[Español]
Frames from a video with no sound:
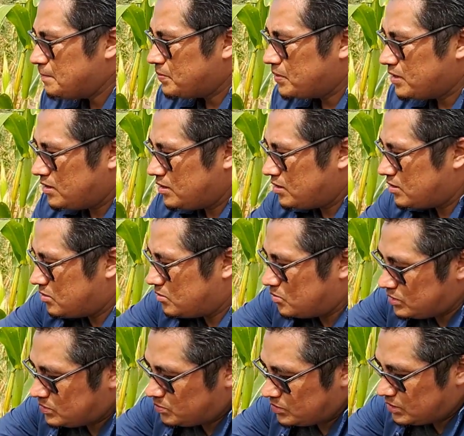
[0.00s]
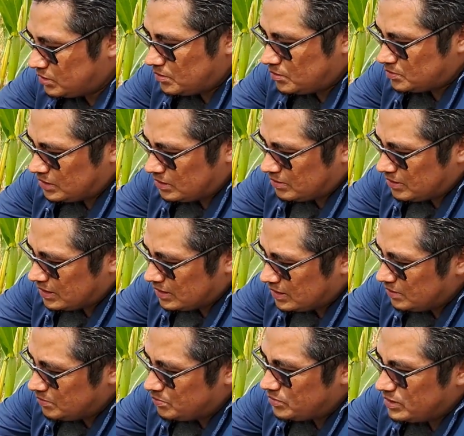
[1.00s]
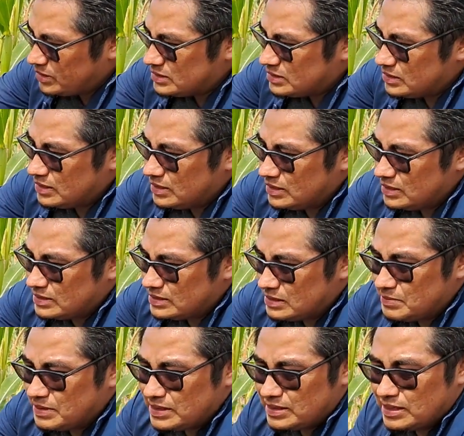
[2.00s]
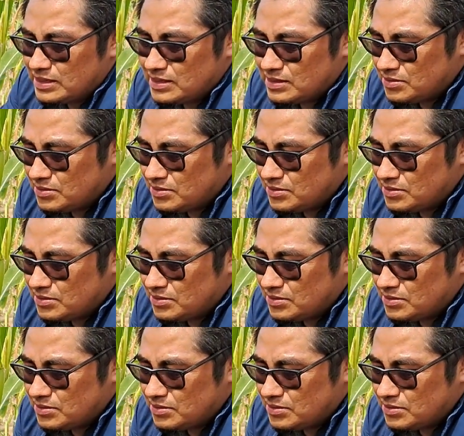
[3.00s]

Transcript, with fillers: y como es posible observar aquí, pues eh, se mantiene ¿no?